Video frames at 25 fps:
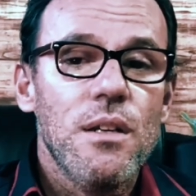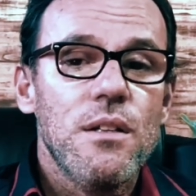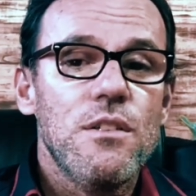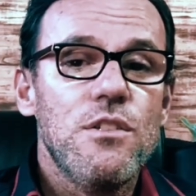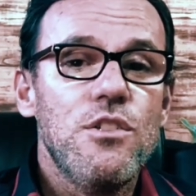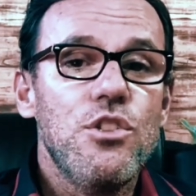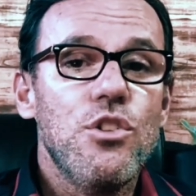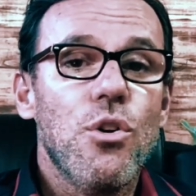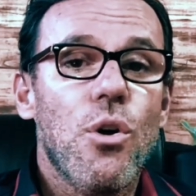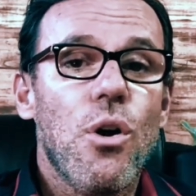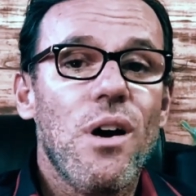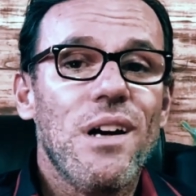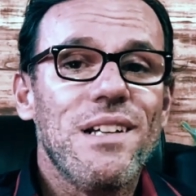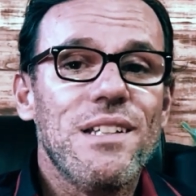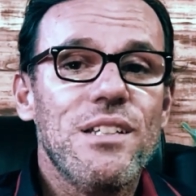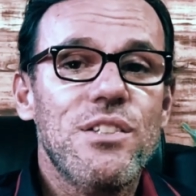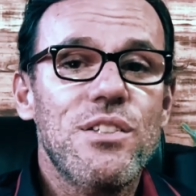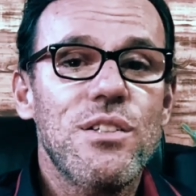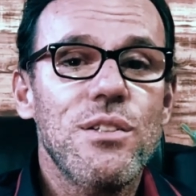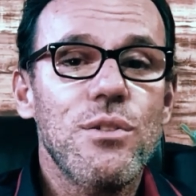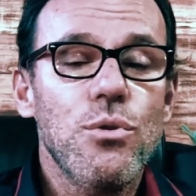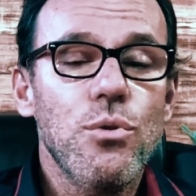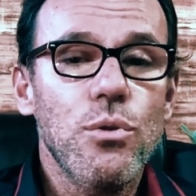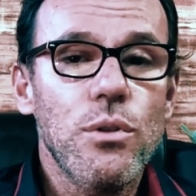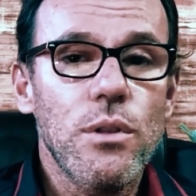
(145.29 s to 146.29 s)
de
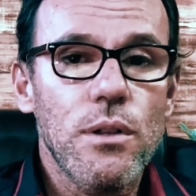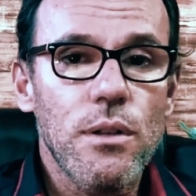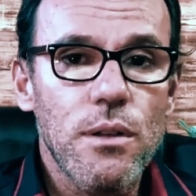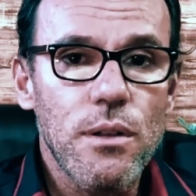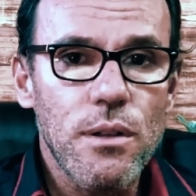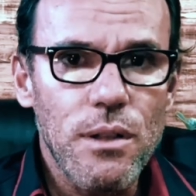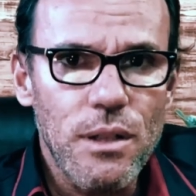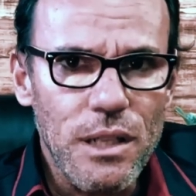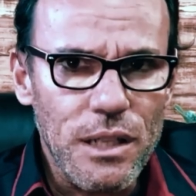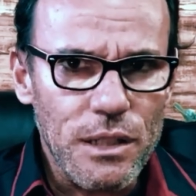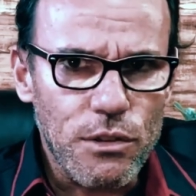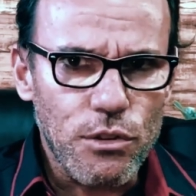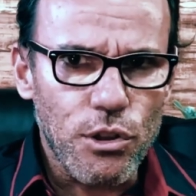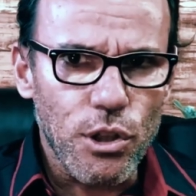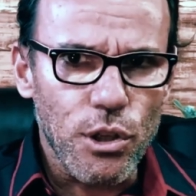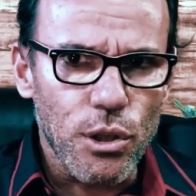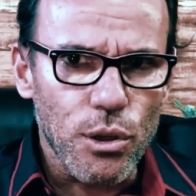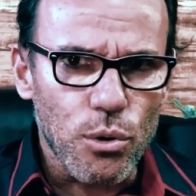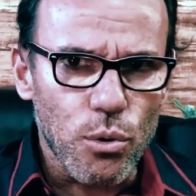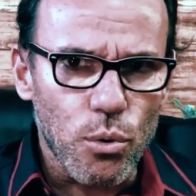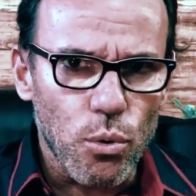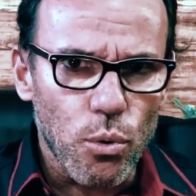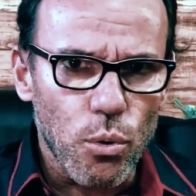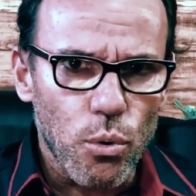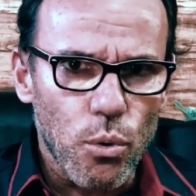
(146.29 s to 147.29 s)
óxido
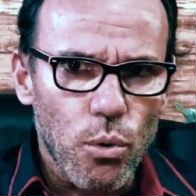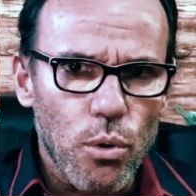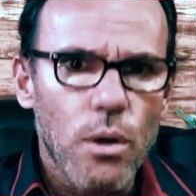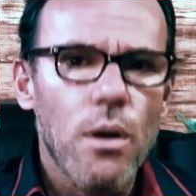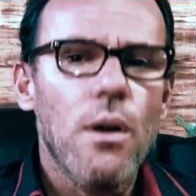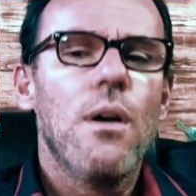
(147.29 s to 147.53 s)
nítrico.